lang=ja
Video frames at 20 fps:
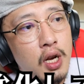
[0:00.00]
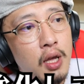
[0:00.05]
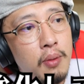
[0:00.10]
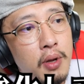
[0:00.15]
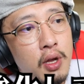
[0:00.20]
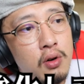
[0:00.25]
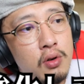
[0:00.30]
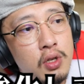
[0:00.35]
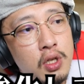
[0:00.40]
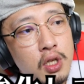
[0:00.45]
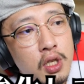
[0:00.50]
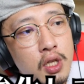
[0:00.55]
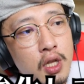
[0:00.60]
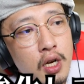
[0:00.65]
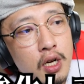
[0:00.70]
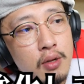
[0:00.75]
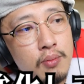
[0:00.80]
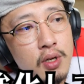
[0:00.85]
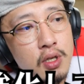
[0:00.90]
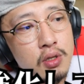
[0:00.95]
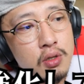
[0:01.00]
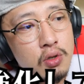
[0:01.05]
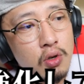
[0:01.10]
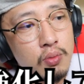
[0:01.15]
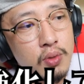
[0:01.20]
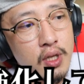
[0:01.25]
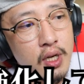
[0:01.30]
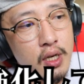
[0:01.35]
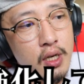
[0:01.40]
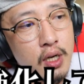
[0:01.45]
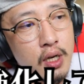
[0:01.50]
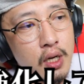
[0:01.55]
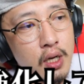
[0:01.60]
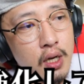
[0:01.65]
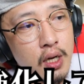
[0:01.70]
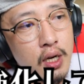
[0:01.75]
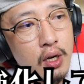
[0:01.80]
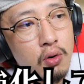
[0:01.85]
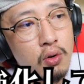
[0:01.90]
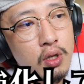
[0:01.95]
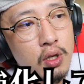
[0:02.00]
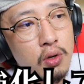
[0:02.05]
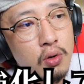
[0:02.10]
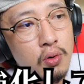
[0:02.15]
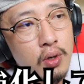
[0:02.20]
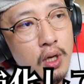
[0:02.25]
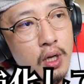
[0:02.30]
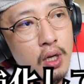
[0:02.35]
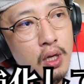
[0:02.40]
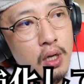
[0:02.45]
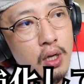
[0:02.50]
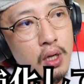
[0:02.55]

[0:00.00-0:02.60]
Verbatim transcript: あレベルにになりますよみたいな。はい、これで強化、